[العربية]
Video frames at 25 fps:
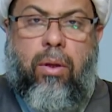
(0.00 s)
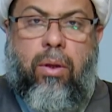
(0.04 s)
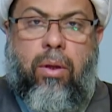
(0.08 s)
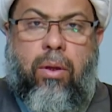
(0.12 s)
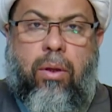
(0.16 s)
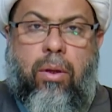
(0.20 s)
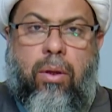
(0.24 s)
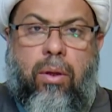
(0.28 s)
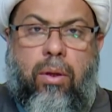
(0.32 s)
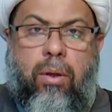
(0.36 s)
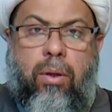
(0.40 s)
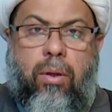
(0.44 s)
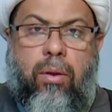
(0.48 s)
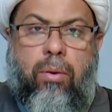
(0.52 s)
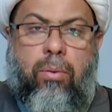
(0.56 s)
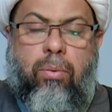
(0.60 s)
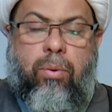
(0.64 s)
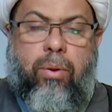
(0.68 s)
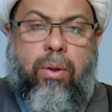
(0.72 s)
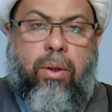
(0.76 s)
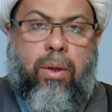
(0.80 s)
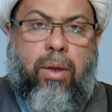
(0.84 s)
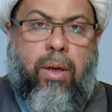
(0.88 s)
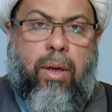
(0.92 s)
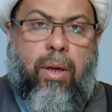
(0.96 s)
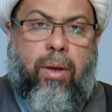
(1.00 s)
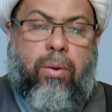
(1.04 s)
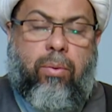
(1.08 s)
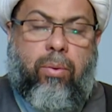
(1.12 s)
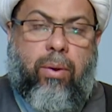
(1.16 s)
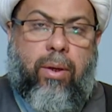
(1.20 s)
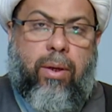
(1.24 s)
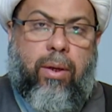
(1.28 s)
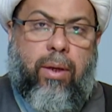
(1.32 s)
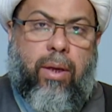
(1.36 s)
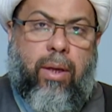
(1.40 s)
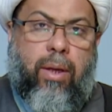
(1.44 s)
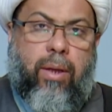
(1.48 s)
آه،
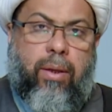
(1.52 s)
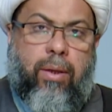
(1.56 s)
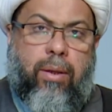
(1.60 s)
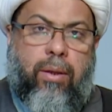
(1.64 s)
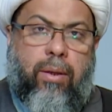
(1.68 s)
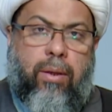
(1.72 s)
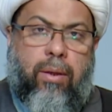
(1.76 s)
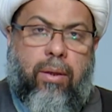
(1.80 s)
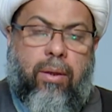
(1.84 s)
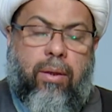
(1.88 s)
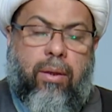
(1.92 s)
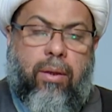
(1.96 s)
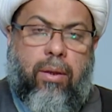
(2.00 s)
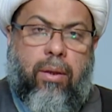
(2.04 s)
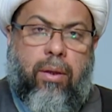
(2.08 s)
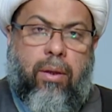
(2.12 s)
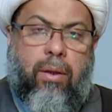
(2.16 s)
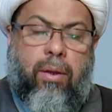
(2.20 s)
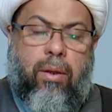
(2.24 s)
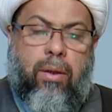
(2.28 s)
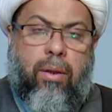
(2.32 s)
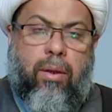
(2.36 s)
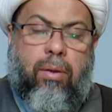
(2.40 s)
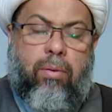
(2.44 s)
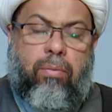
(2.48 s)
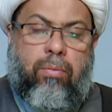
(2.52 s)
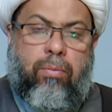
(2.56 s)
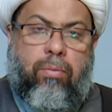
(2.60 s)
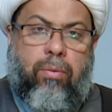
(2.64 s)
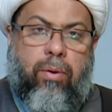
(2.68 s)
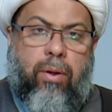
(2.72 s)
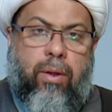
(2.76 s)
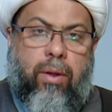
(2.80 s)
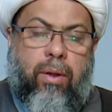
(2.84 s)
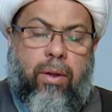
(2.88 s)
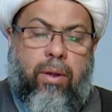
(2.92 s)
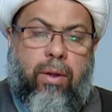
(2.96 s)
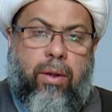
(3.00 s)
والنهي
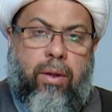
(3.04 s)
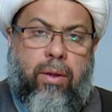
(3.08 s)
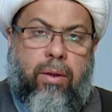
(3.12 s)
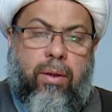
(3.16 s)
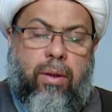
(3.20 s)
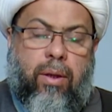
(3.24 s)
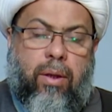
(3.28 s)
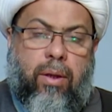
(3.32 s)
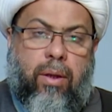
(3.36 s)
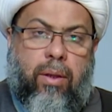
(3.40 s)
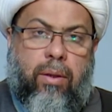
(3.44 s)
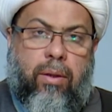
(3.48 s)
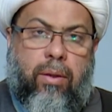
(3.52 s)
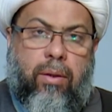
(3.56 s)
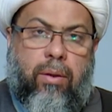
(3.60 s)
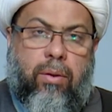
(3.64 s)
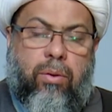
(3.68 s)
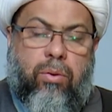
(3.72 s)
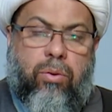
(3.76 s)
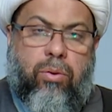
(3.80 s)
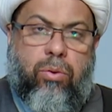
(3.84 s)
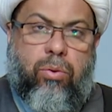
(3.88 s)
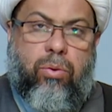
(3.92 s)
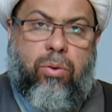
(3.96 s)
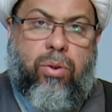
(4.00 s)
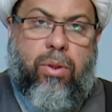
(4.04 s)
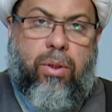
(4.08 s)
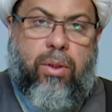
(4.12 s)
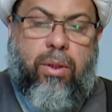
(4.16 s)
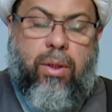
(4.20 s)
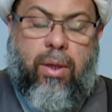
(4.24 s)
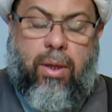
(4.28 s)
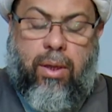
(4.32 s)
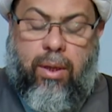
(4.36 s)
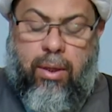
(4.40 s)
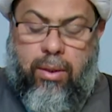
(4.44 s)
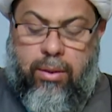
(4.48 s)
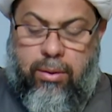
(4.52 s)
فان هذه
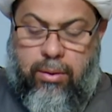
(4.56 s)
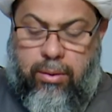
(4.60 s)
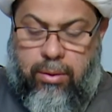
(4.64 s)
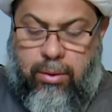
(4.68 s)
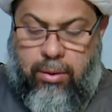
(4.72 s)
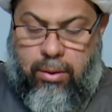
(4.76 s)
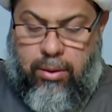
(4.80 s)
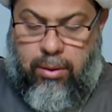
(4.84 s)
الخصوصيات